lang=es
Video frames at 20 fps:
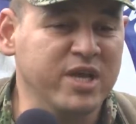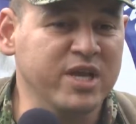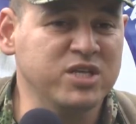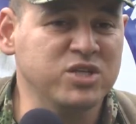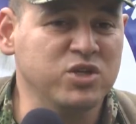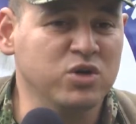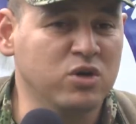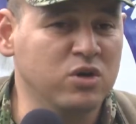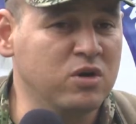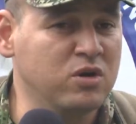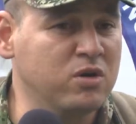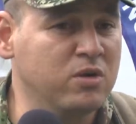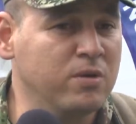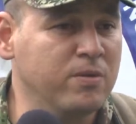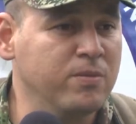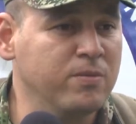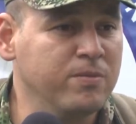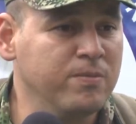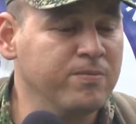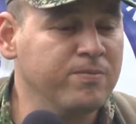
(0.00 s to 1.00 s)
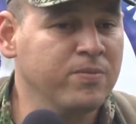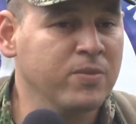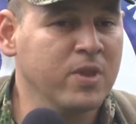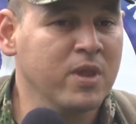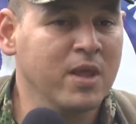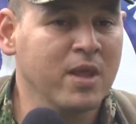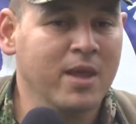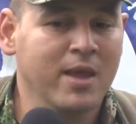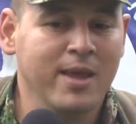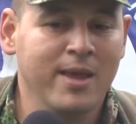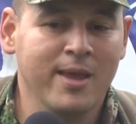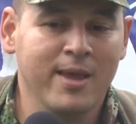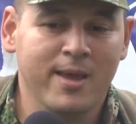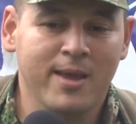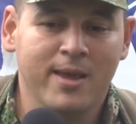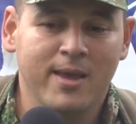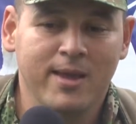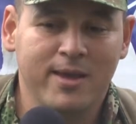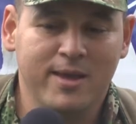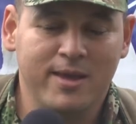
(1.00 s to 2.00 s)
hecho
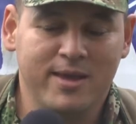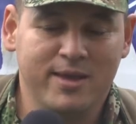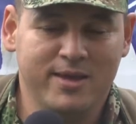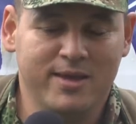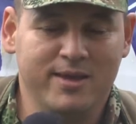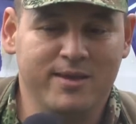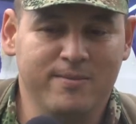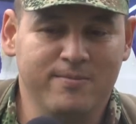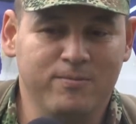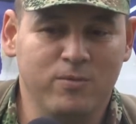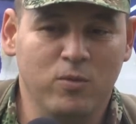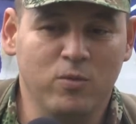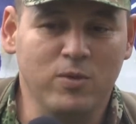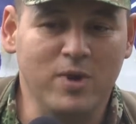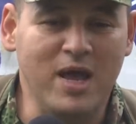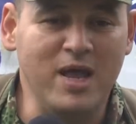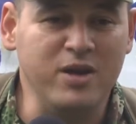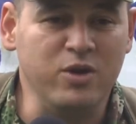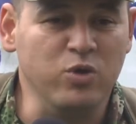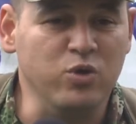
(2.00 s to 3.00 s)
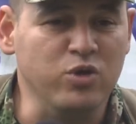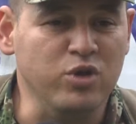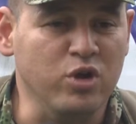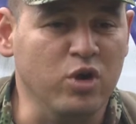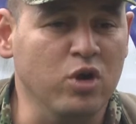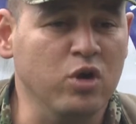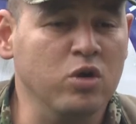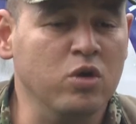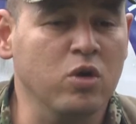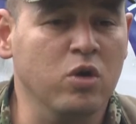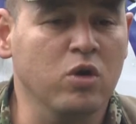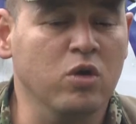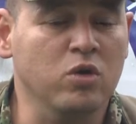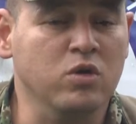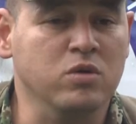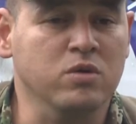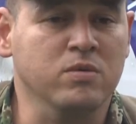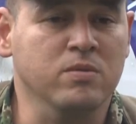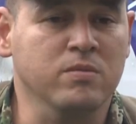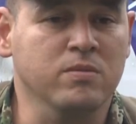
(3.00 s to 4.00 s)
eh, una reunión
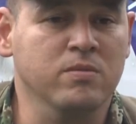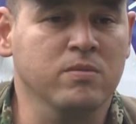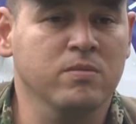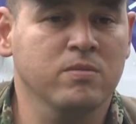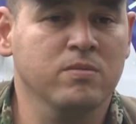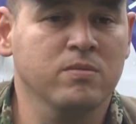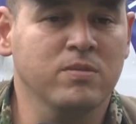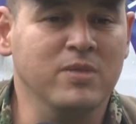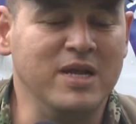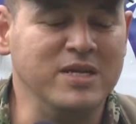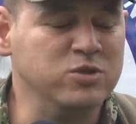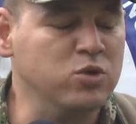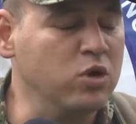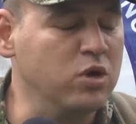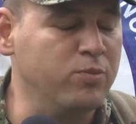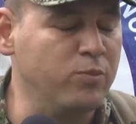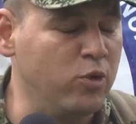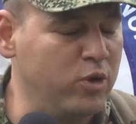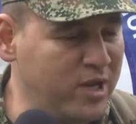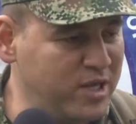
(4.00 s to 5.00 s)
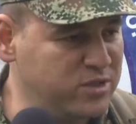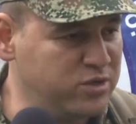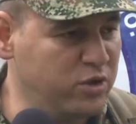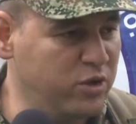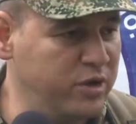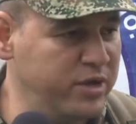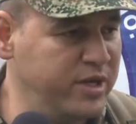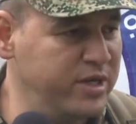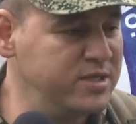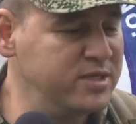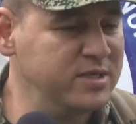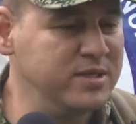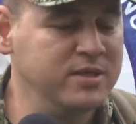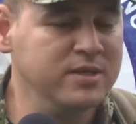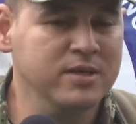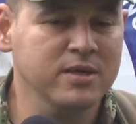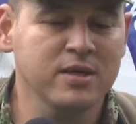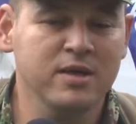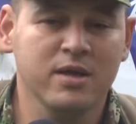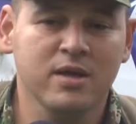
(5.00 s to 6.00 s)
con las corporaciones
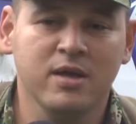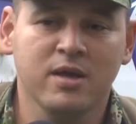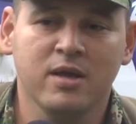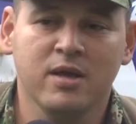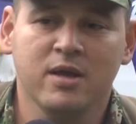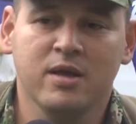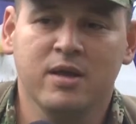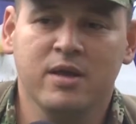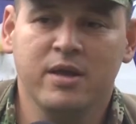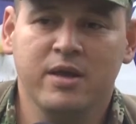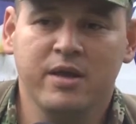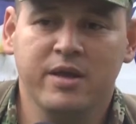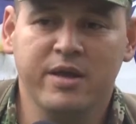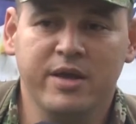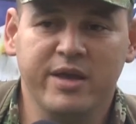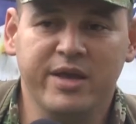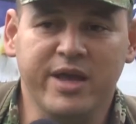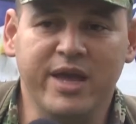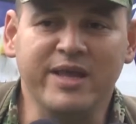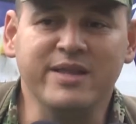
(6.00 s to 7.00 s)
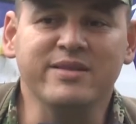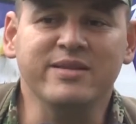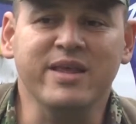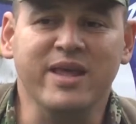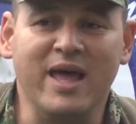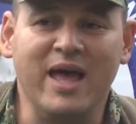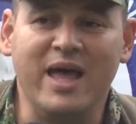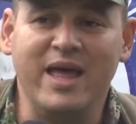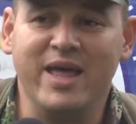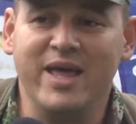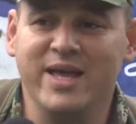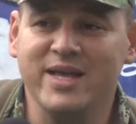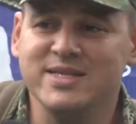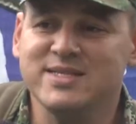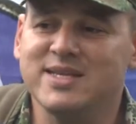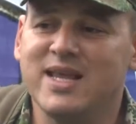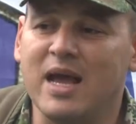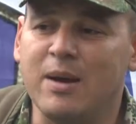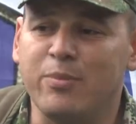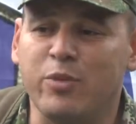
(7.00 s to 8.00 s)
y
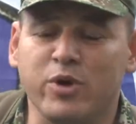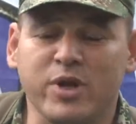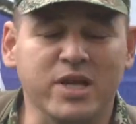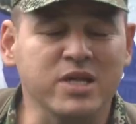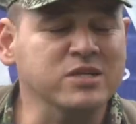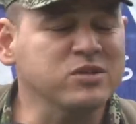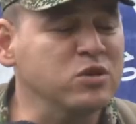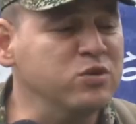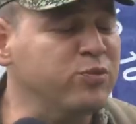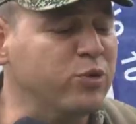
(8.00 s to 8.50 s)
entidades que apoyan estos